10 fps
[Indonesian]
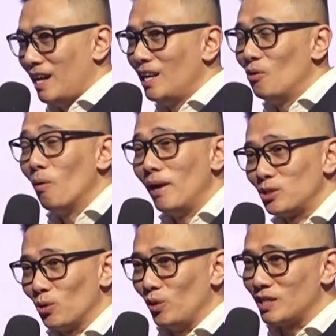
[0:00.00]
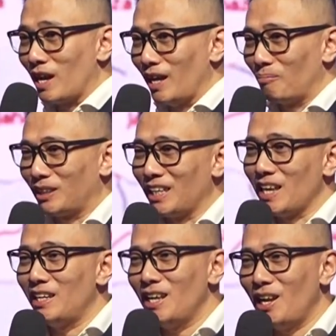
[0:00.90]
Ada 12 suku Israel.
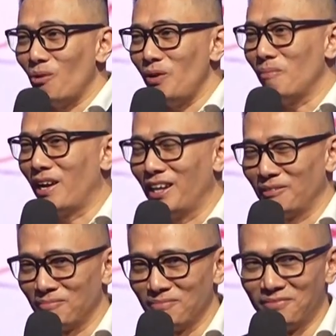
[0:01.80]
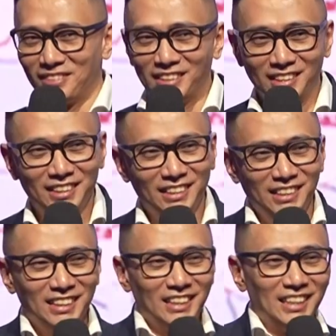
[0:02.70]
Pertanyaannya Lewi mana?
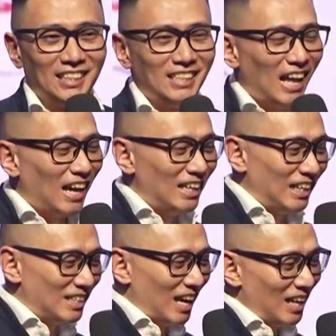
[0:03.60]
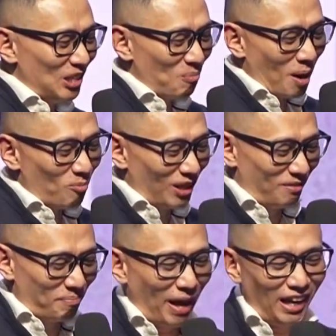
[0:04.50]
Silahkan dikerjakan di rumah buat
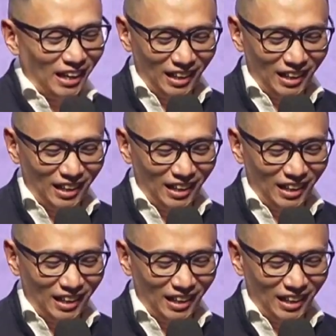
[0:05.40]
PR.